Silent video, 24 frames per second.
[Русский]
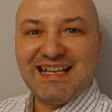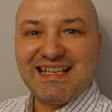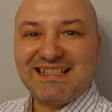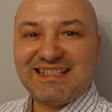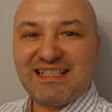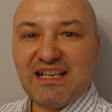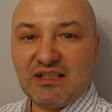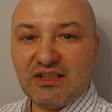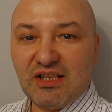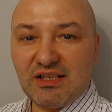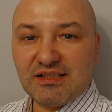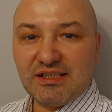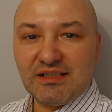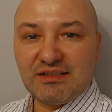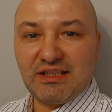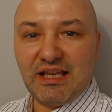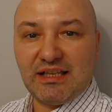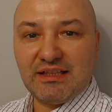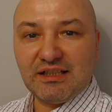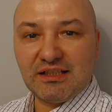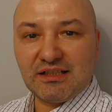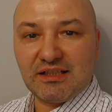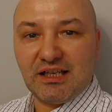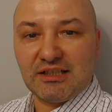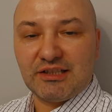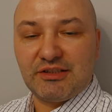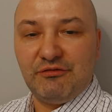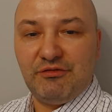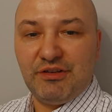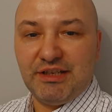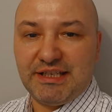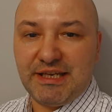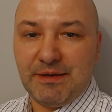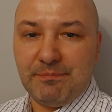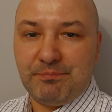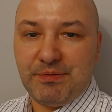Согласно данных от
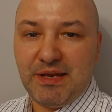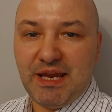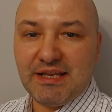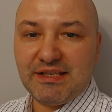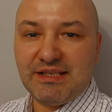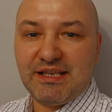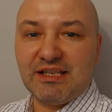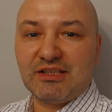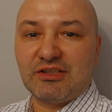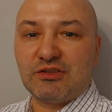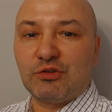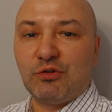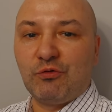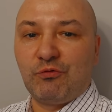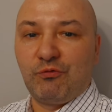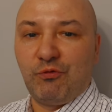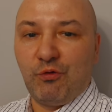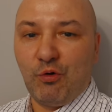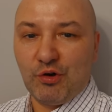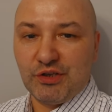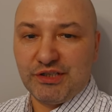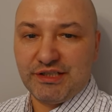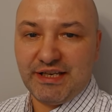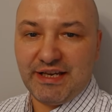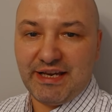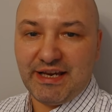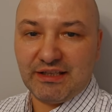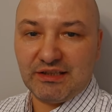Википедии, суфозия –